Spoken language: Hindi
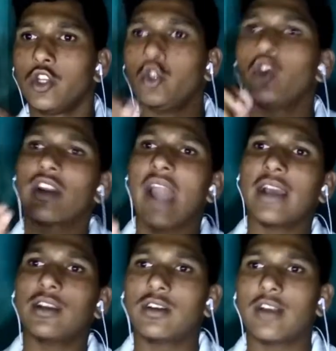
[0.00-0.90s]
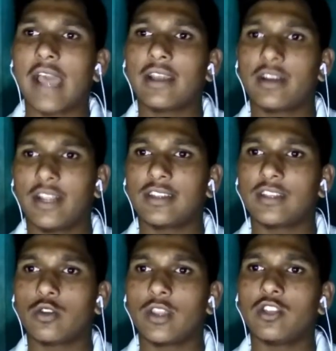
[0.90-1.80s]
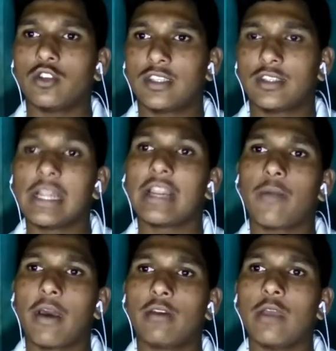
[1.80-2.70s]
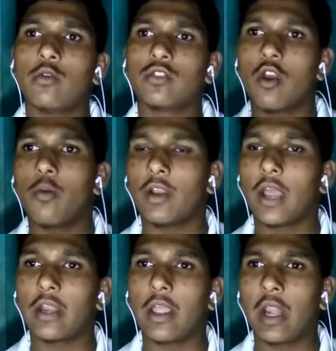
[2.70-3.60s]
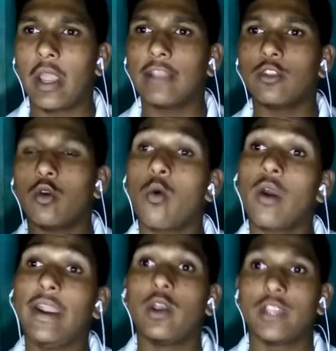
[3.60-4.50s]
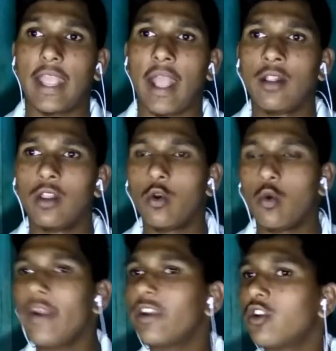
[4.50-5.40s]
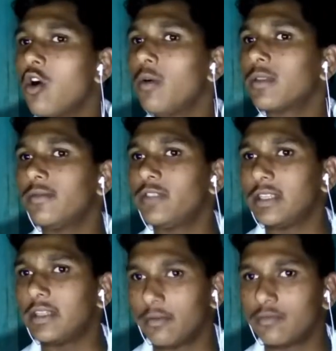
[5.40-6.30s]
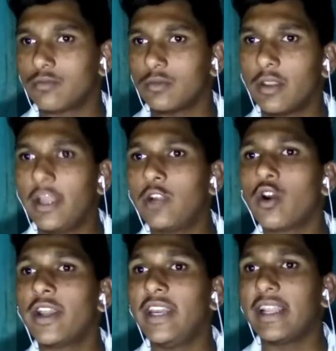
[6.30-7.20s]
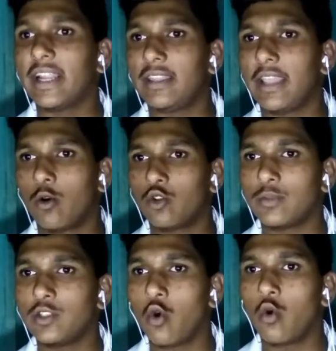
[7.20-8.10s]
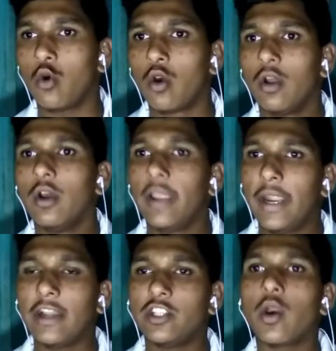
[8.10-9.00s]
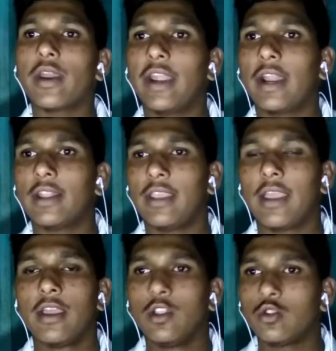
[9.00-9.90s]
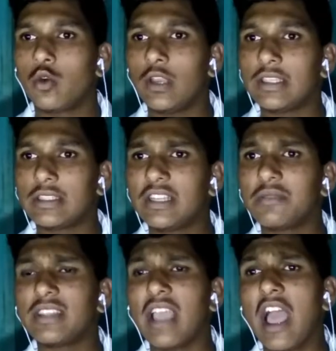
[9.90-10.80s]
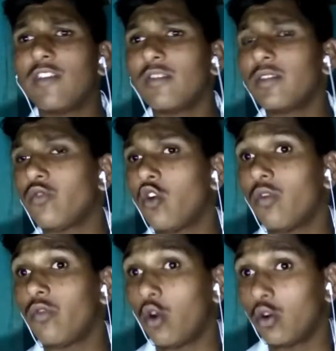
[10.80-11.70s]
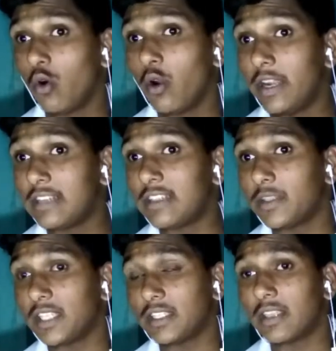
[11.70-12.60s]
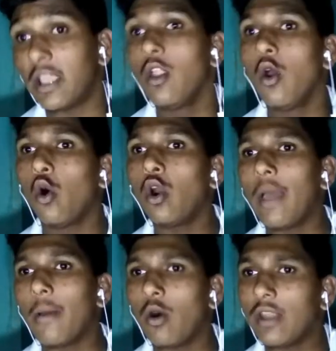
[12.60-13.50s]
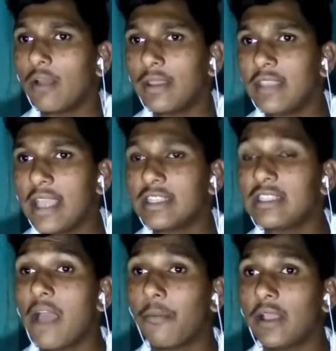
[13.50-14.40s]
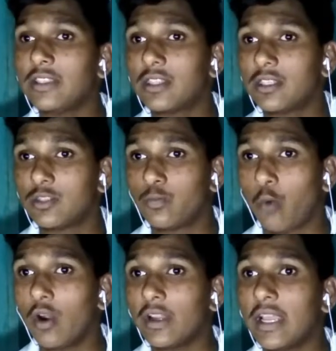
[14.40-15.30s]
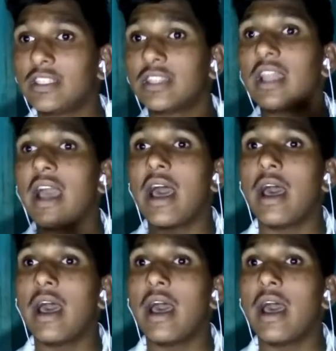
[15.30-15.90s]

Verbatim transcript: जो ट्रैक ट्रैक ड्रेसेस होते हैं ना जो सिल्क कपड़ा होता है उसके ऊपर अगर रहेंगे तो वो हीट हो जाएगा वो हीट को मतलब जैसे हीट को क्रिएट करती है उसमें जो हीट एनर्जी को क्रिएट करती है तो इस टिप से आप अपने फोन को हीट से बचा सकते हैं और और एक बात याद कीजिए आपका जिस फोन का जितना